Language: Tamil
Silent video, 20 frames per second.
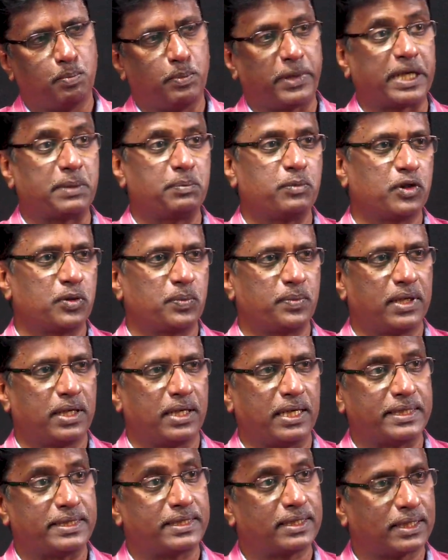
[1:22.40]
மறைமுகமாக
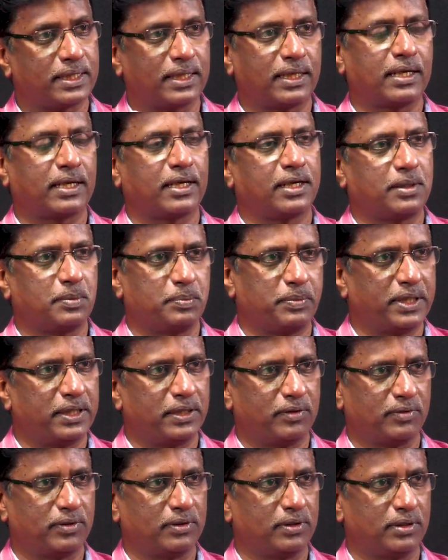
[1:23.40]
லட்சக்கணக்கான
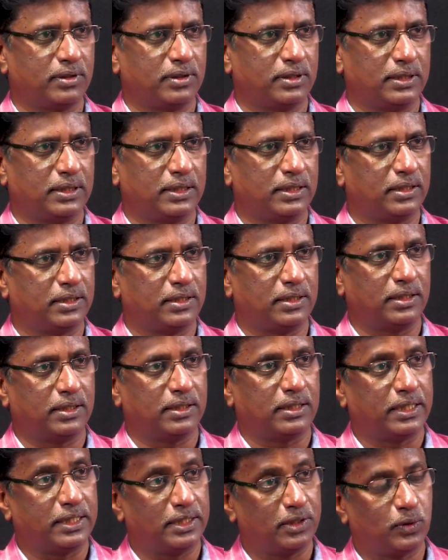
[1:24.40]
பேர் வந்து இருக்குது
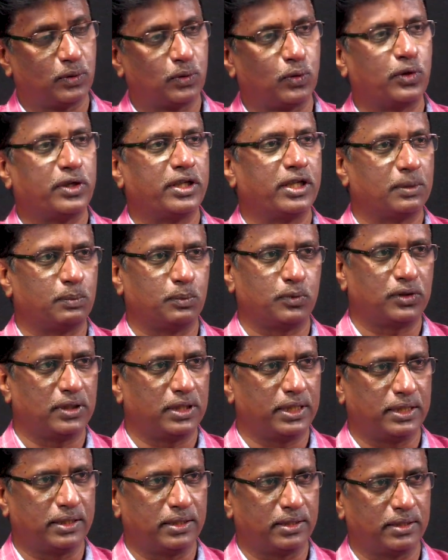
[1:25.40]
நிறைய கோடிகள்
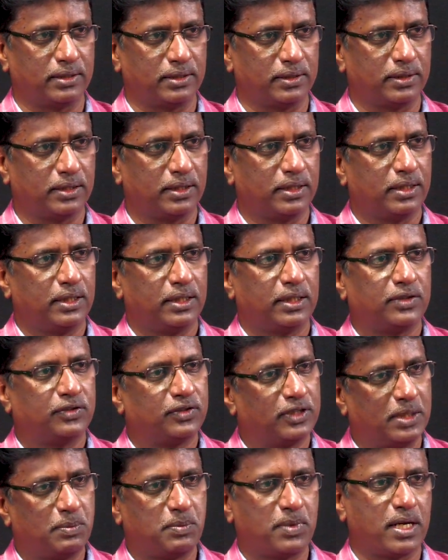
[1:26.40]
முதலீடு இருக்குது
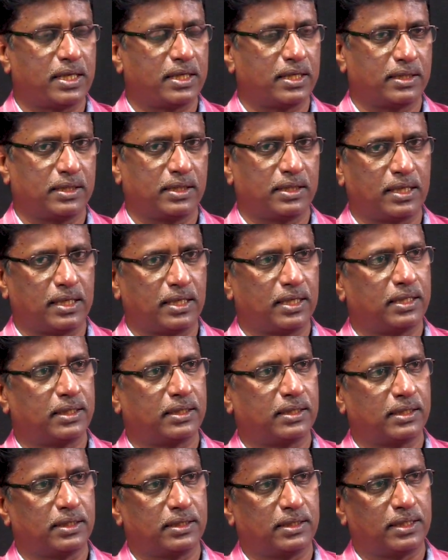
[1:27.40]
சினிமாங்கிறது நல்லா
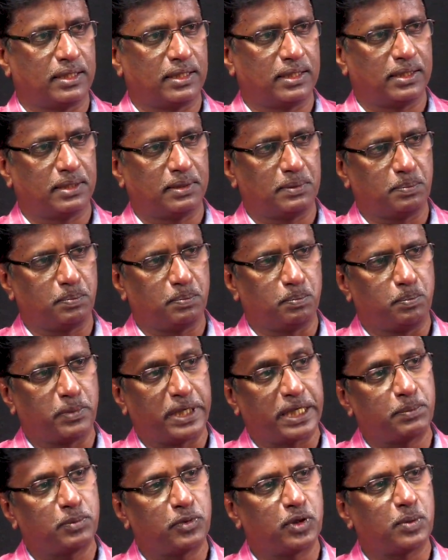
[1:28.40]
இருக்கிறதுனால
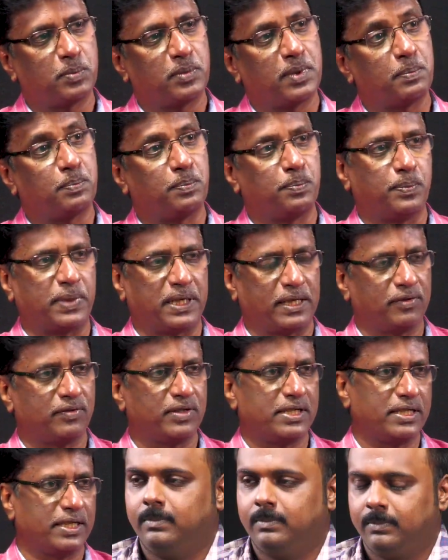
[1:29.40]
மறைமுகமாக பல
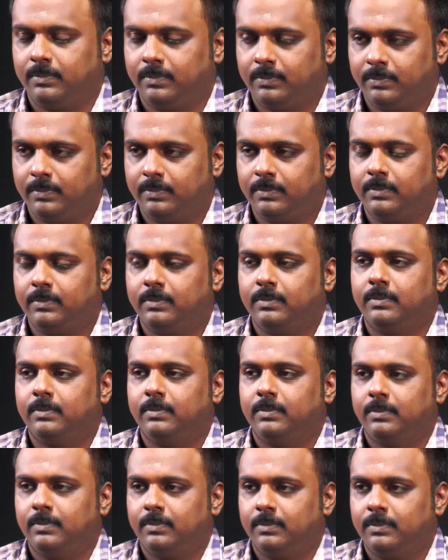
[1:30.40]
விஷயங்கள் வந்து
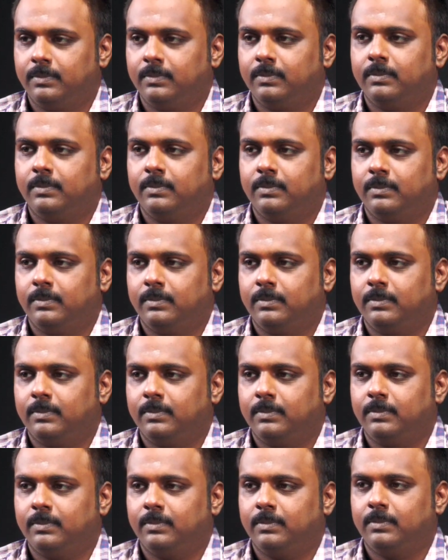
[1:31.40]
நடந்துகிட்ருக்கு
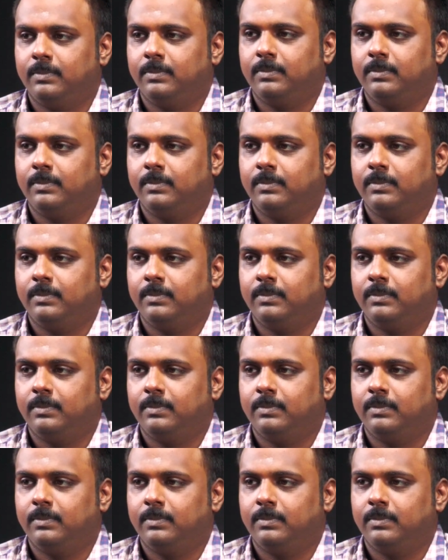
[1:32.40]
மறைமுகமாங்கிறது